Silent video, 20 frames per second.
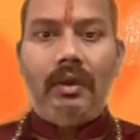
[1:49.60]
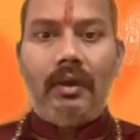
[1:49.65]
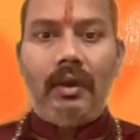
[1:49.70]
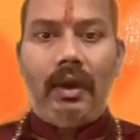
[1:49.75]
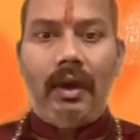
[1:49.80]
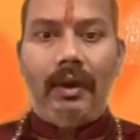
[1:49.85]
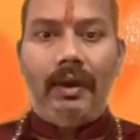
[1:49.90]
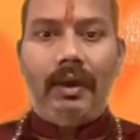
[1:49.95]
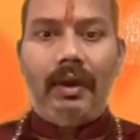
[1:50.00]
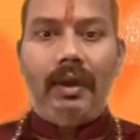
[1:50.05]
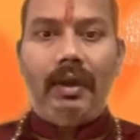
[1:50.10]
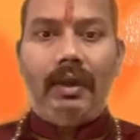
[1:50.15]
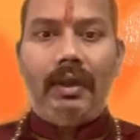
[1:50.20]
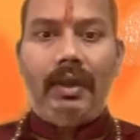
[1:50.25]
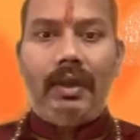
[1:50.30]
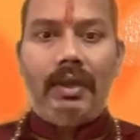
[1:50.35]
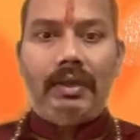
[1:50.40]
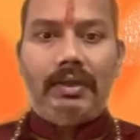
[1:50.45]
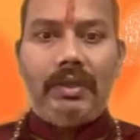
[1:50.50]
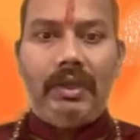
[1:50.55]

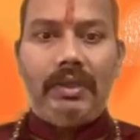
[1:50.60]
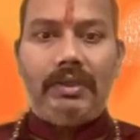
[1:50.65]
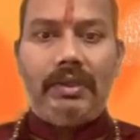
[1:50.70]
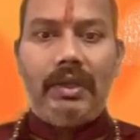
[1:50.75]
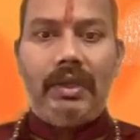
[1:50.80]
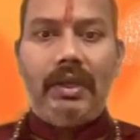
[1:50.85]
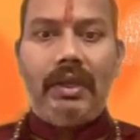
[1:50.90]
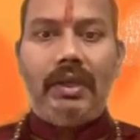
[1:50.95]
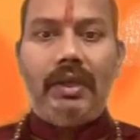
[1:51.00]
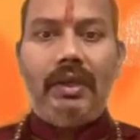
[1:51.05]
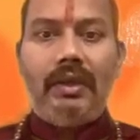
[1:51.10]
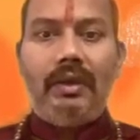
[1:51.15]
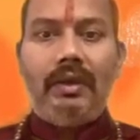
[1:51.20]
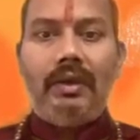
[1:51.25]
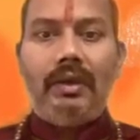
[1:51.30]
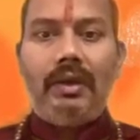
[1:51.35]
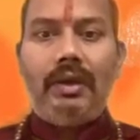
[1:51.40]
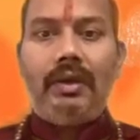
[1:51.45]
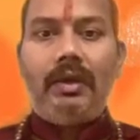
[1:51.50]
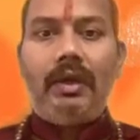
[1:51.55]
లాయర్లకి జడ్జీలకి
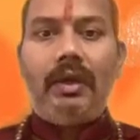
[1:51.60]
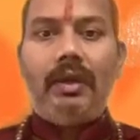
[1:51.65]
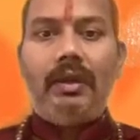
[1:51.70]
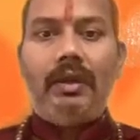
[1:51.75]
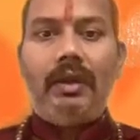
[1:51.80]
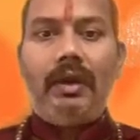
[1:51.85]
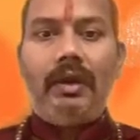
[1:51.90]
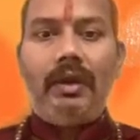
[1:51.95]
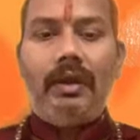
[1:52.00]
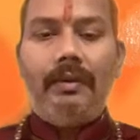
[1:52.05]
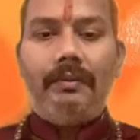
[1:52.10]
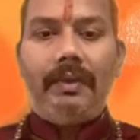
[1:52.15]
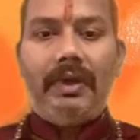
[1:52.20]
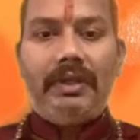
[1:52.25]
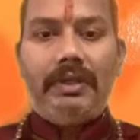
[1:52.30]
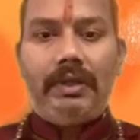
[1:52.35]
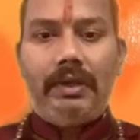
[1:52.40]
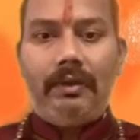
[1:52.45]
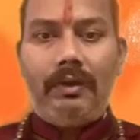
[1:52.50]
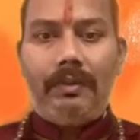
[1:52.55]
అందరికీ
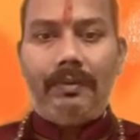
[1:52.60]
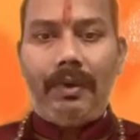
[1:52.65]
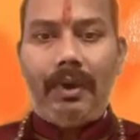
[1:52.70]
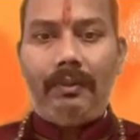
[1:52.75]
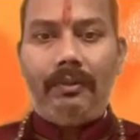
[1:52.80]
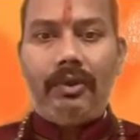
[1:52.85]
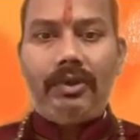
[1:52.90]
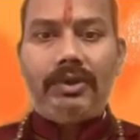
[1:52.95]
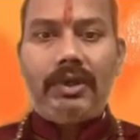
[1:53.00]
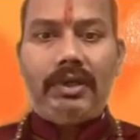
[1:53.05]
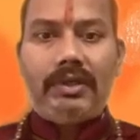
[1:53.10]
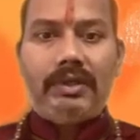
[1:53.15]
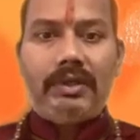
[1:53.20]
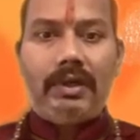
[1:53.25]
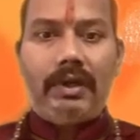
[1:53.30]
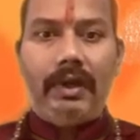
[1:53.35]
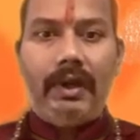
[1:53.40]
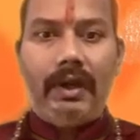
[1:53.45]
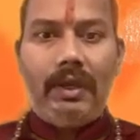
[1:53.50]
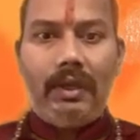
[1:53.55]
మంచి ప్రమోషన్స్
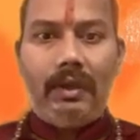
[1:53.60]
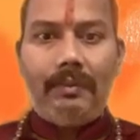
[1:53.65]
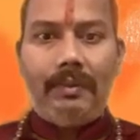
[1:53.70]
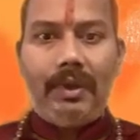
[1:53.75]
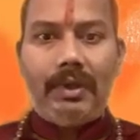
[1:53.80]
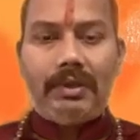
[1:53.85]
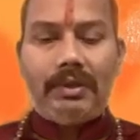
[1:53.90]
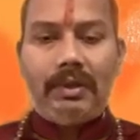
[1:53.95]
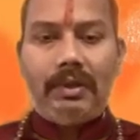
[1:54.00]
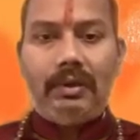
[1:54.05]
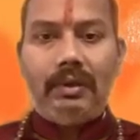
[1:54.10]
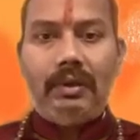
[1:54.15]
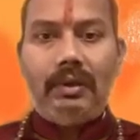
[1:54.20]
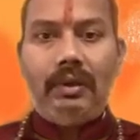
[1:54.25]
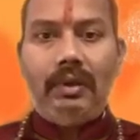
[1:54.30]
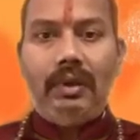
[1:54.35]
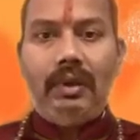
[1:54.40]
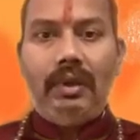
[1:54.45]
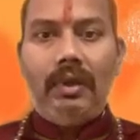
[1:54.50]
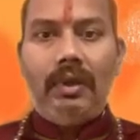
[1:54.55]
ఇంక్రిమెంట్స్
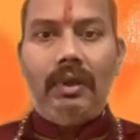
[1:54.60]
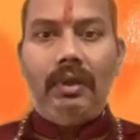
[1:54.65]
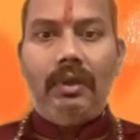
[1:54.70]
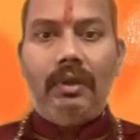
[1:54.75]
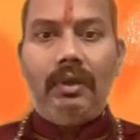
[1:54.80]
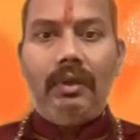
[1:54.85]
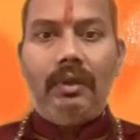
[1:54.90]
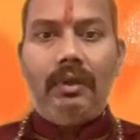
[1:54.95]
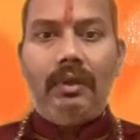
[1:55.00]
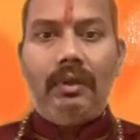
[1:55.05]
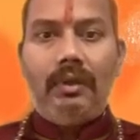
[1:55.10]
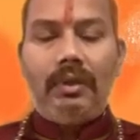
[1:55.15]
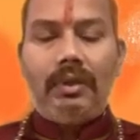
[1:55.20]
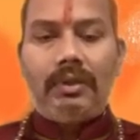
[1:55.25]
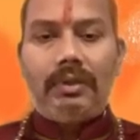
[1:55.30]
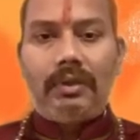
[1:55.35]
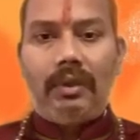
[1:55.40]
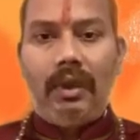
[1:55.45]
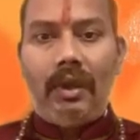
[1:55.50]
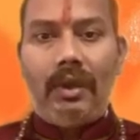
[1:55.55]

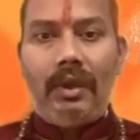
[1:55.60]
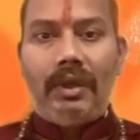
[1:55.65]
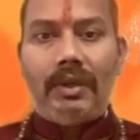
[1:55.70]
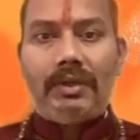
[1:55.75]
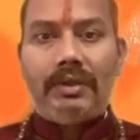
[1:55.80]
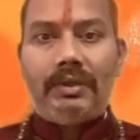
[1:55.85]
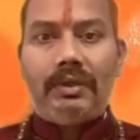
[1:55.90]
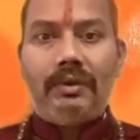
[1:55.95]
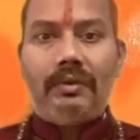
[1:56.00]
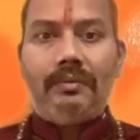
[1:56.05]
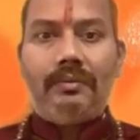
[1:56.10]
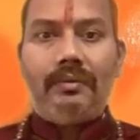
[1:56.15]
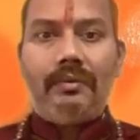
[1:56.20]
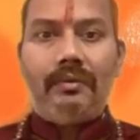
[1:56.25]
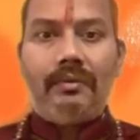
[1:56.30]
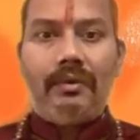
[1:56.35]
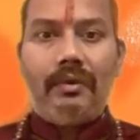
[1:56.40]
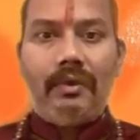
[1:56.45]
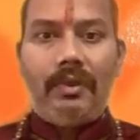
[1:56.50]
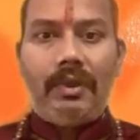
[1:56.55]
స్కాలర్స్
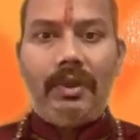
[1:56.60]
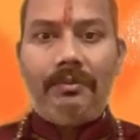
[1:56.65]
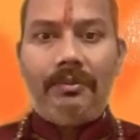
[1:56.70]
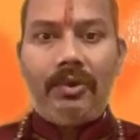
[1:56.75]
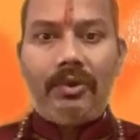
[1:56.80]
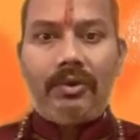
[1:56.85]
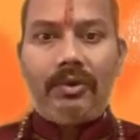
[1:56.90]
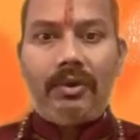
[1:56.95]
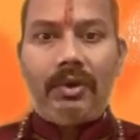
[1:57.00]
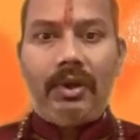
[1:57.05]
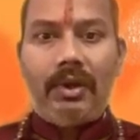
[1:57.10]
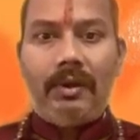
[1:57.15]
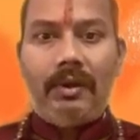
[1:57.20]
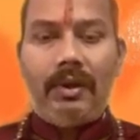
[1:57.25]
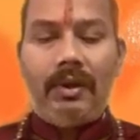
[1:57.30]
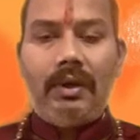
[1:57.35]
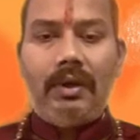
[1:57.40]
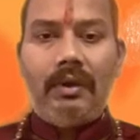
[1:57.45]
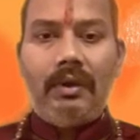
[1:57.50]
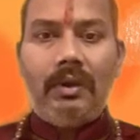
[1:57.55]
గుర్తింపు వస్తుంది
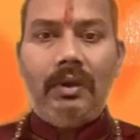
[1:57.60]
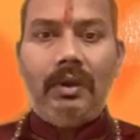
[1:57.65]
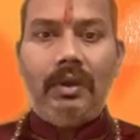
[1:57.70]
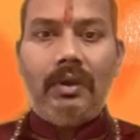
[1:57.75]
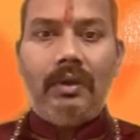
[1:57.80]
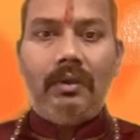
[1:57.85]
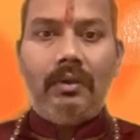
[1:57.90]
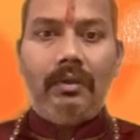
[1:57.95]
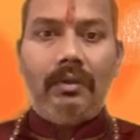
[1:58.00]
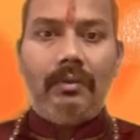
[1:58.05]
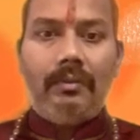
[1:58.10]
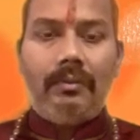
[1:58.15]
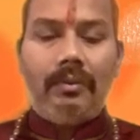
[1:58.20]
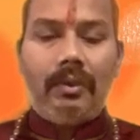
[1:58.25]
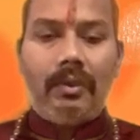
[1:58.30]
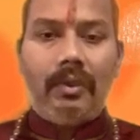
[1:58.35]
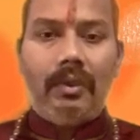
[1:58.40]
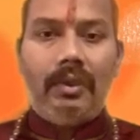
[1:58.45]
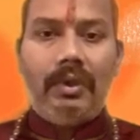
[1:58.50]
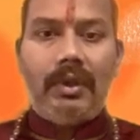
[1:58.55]

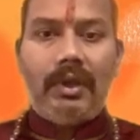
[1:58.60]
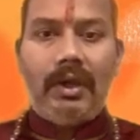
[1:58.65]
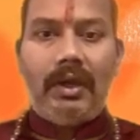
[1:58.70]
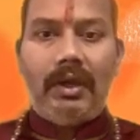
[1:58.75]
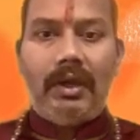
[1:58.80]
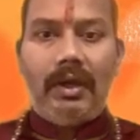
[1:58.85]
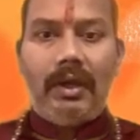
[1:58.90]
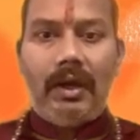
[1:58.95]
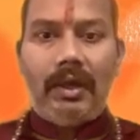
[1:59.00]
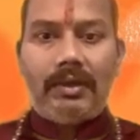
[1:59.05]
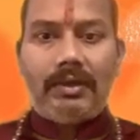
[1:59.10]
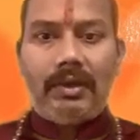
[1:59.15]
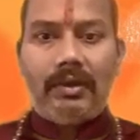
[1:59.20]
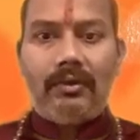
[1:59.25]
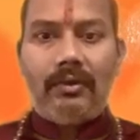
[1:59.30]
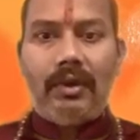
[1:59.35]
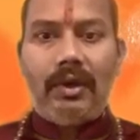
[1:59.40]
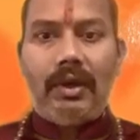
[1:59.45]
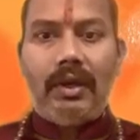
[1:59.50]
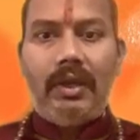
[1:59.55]
పురోహితులకి
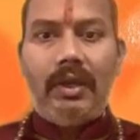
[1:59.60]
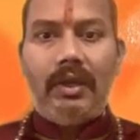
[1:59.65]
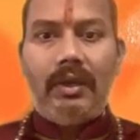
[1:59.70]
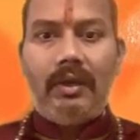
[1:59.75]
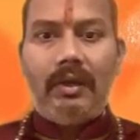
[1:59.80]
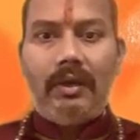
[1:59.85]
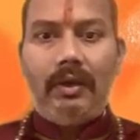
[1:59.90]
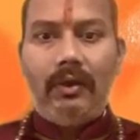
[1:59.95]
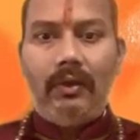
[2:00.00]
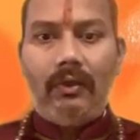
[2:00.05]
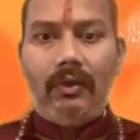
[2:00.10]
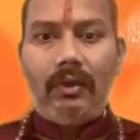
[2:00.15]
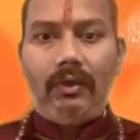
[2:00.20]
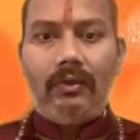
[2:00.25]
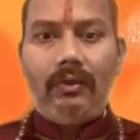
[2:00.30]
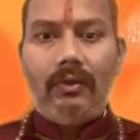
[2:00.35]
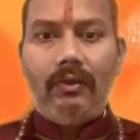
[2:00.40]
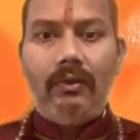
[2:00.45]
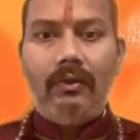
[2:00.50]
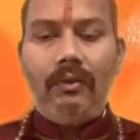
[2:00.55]
అర్చకులకి ఈ యొక్క
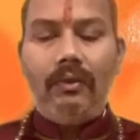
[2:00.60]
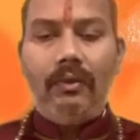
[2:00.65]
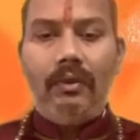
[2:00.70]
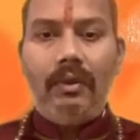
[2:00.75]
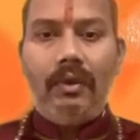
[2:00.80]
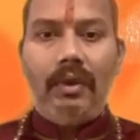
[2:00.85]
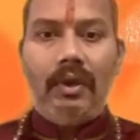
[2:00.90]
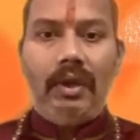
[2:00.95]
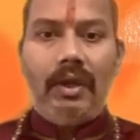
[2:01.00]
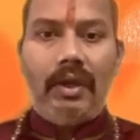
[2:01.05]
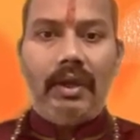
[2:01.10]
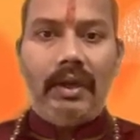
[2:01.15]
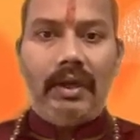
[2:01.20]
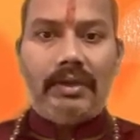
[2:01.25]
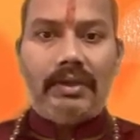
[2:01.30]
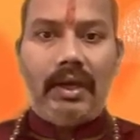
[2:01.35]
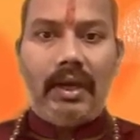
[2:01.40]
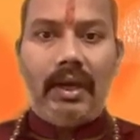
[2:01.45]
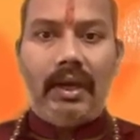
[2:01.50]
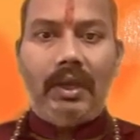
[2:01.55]
గురువు
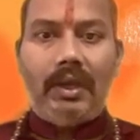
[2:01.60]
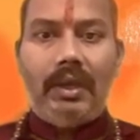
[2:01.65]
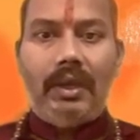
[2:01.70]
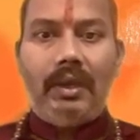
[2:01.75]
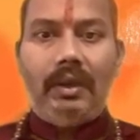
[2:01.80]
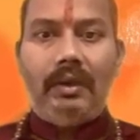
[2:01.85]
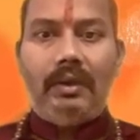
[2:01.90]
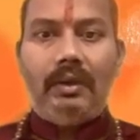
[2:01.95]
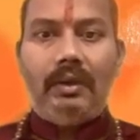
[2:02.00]
టీచర్లకి